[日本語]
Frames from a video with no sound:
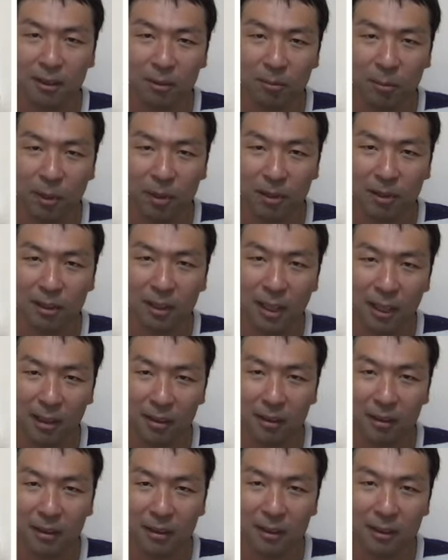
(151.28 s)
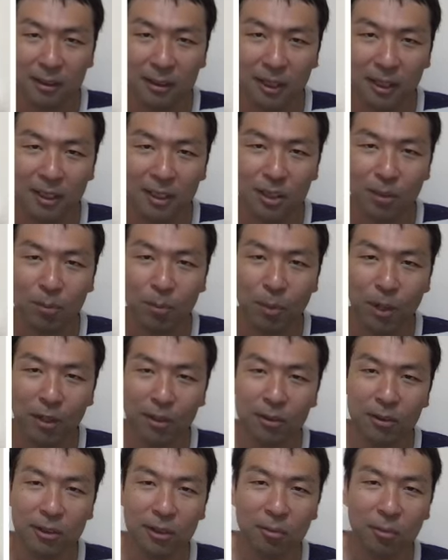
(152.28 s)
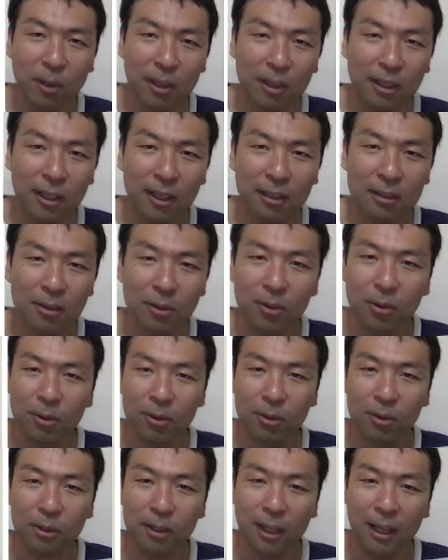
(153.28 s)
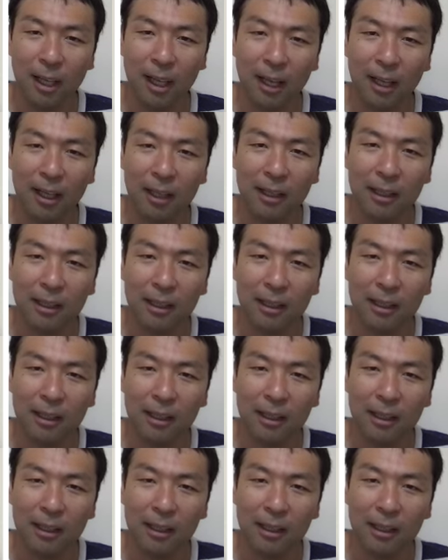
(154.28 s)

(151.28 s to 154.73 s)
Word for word: 丸3写真パクリパターンということで